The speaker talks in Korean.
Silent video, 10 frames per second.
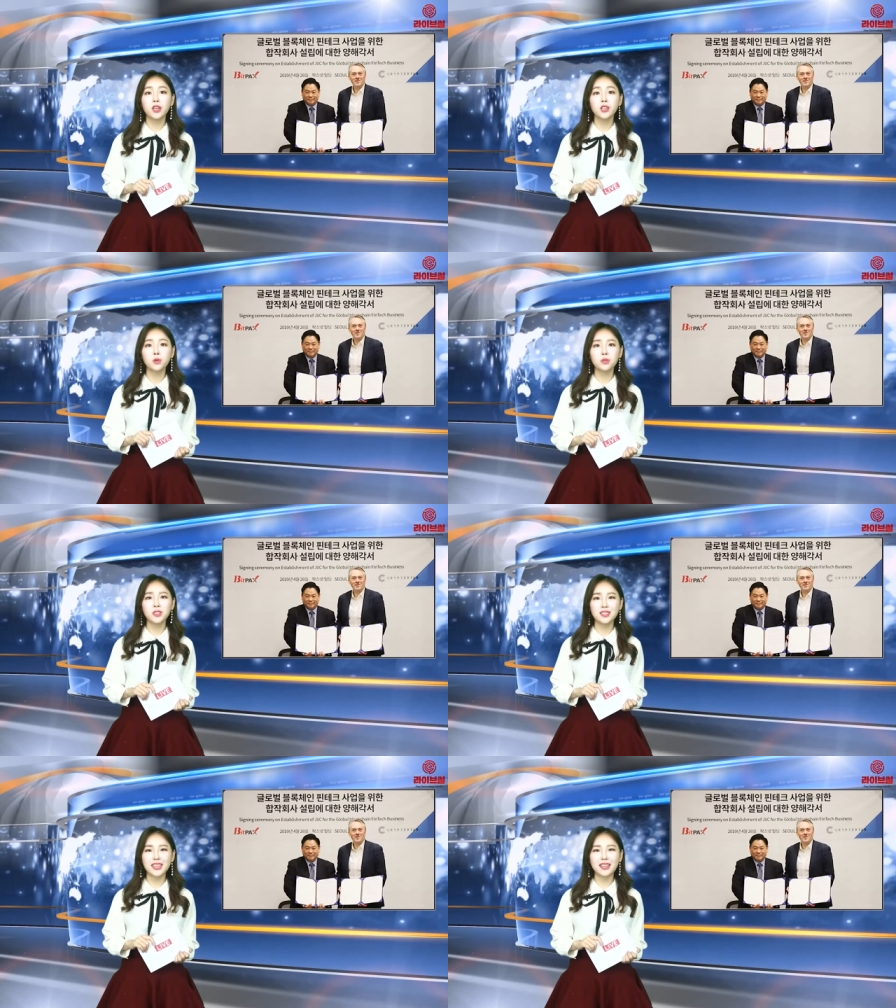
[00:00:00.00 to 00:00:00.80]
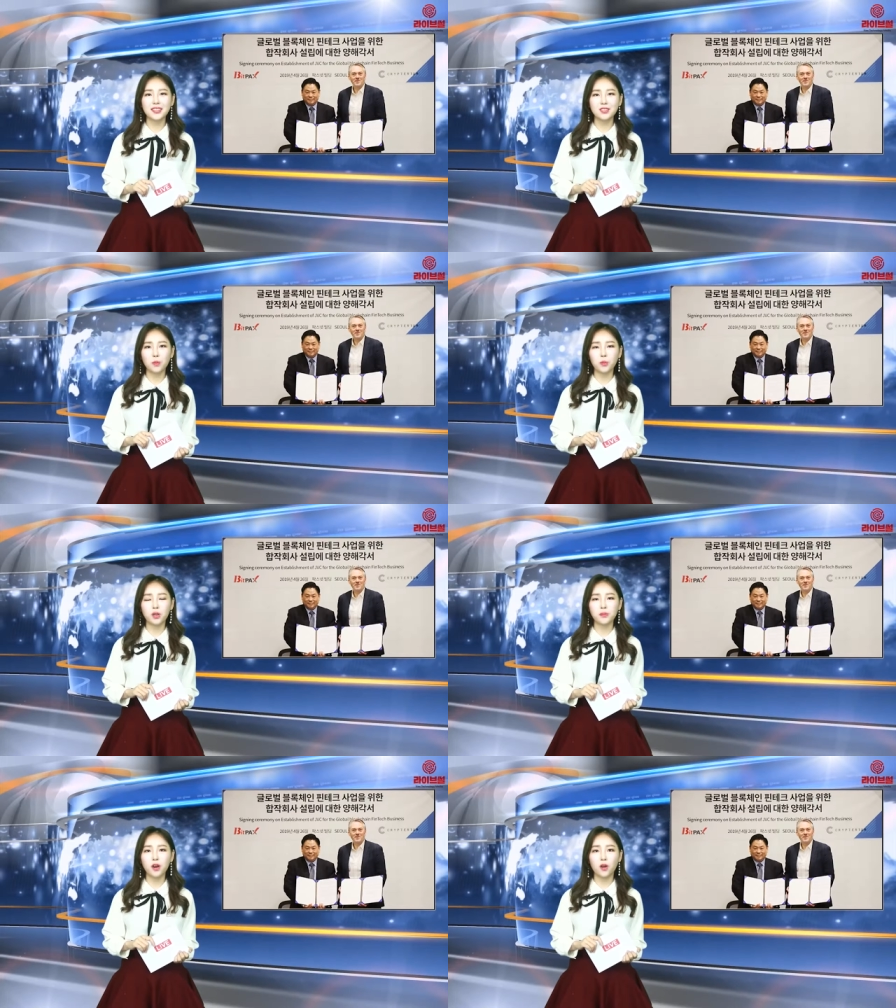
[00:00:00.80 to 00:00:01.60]
크로스체인을
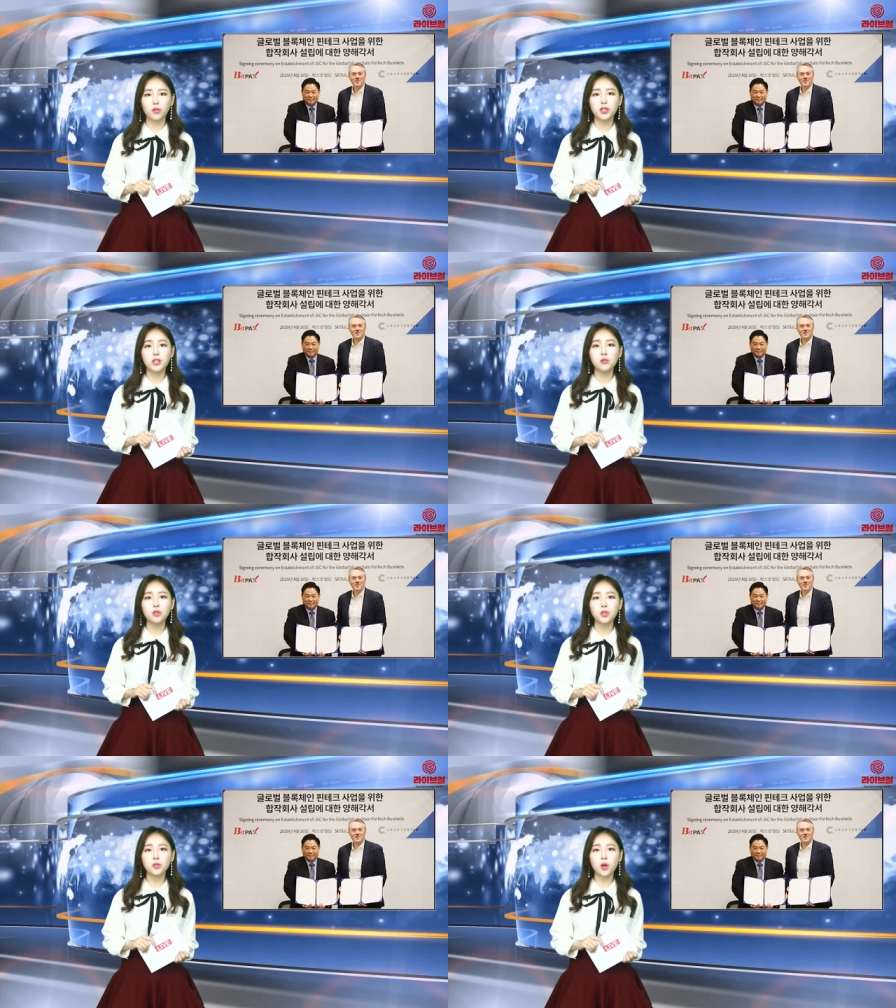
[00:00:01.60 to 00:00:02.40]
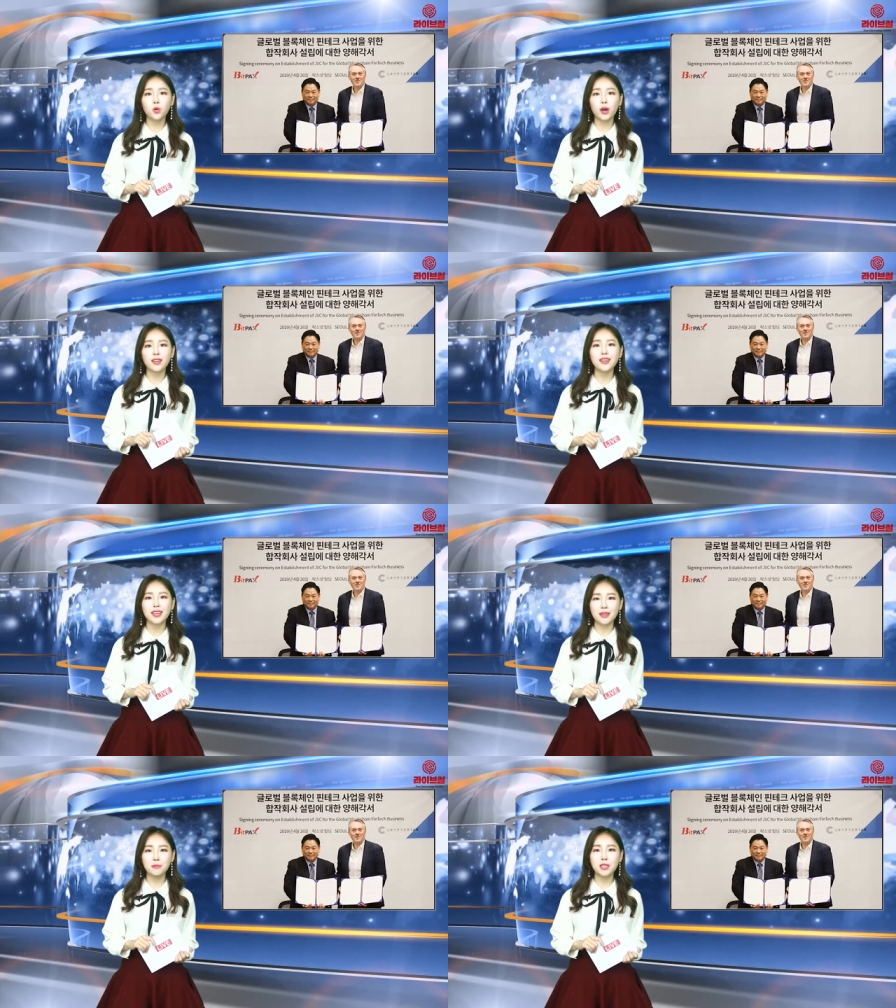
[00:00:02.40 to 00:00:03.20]
선보이며 기술적 성과를
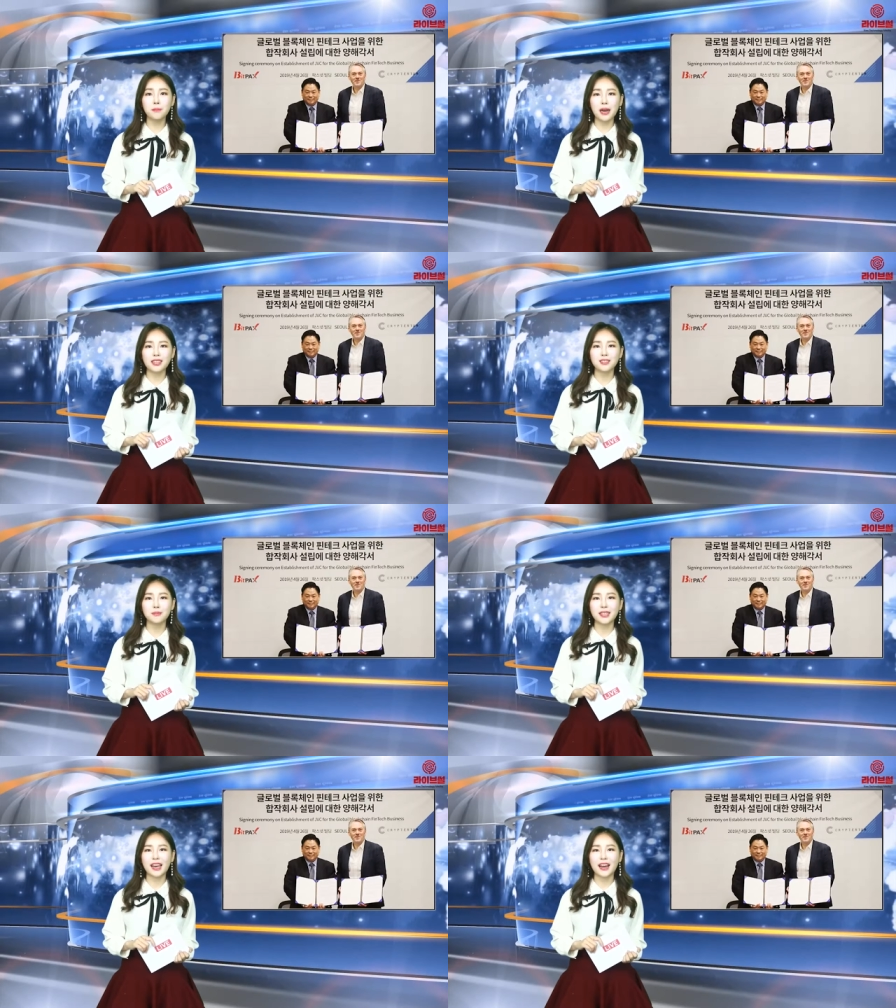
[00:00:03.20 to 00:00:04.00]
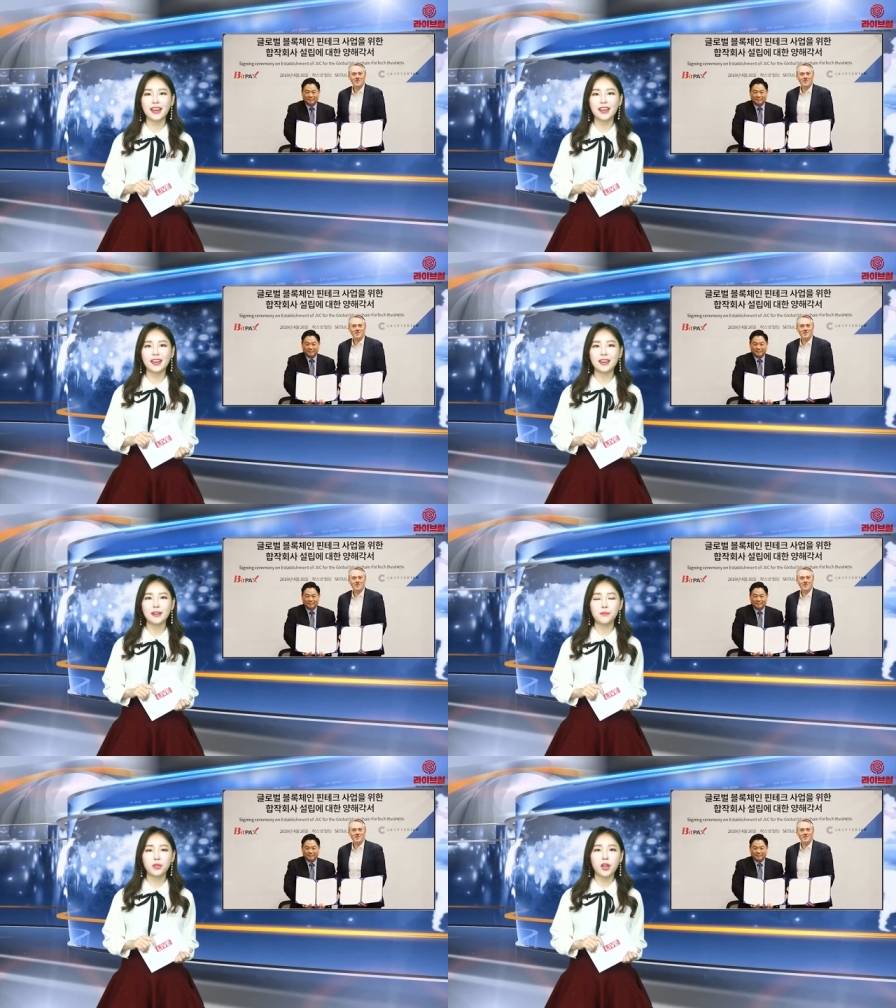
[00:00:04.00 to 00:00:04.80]
입증받았습니다.
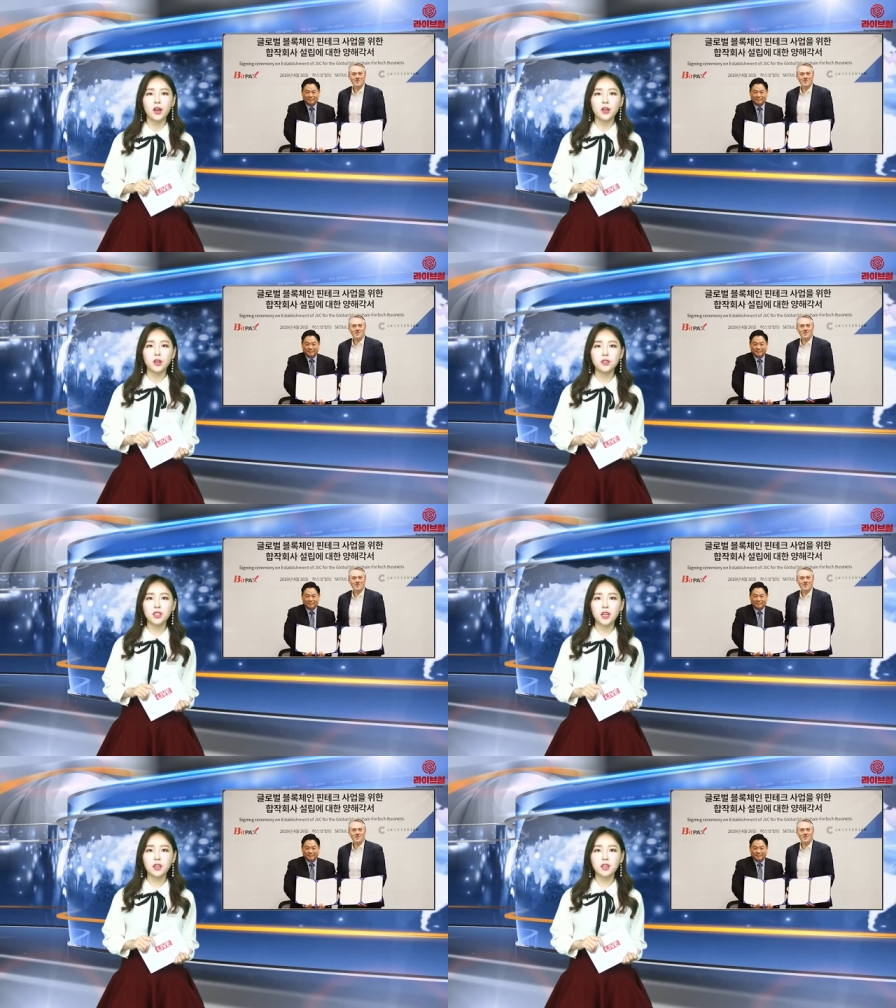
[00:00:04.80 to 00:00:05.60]
현재